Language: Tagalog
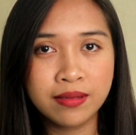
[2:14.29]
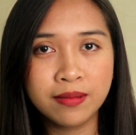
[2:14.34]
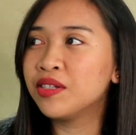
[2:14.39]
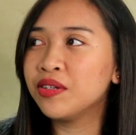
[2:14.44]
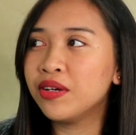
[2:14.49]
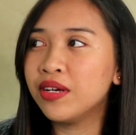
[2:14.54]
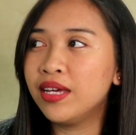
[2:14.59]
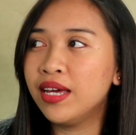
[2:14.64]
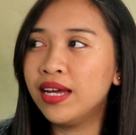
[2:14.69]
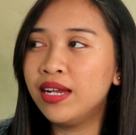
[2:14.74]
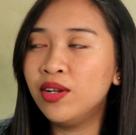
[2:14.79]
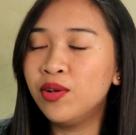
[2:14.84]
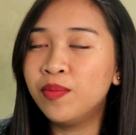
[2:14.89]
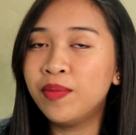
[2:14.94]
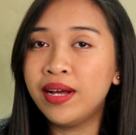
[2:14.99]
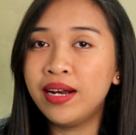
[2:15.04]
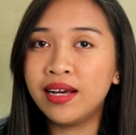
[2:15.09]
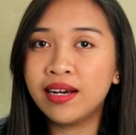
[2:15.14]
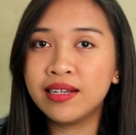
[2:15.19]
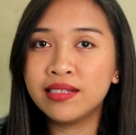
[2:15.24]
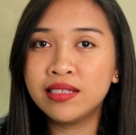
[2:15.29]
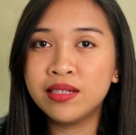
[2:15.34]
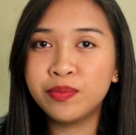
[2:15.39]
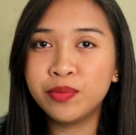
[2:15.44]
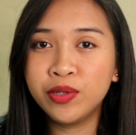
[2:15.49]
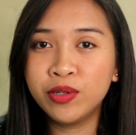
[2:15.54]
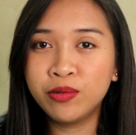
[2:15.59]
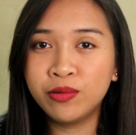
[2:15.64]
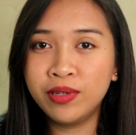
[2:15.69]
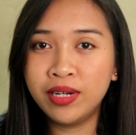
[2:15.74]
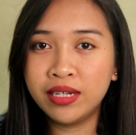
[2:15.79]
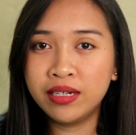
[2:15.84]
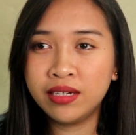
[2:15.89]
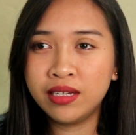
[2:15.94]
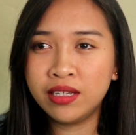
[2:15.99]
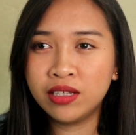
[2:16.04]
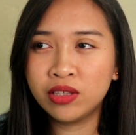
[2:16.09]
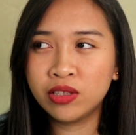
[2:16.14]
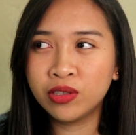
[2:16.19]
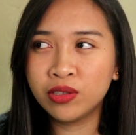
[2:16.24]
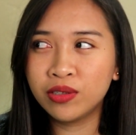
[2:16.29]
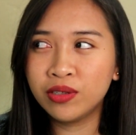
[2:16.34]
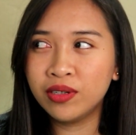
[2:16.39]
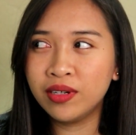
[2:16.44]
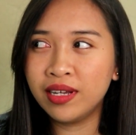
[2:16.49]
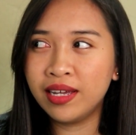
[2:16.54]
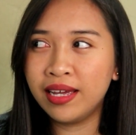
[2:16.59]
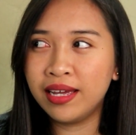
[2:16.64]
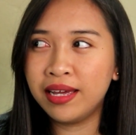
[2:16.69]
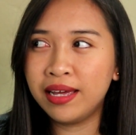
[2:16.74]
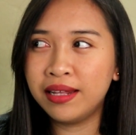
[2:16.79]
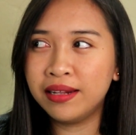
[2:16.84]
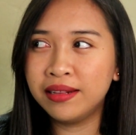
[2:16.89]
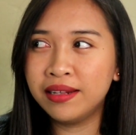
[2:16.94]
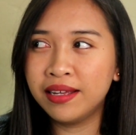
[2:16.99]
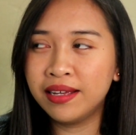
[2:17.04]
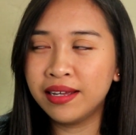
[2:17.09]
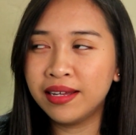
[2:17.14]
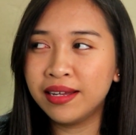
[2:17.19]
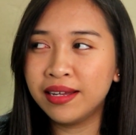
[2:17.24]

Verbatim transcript: So, ayan, lumalakas na po yung ulan dito. And,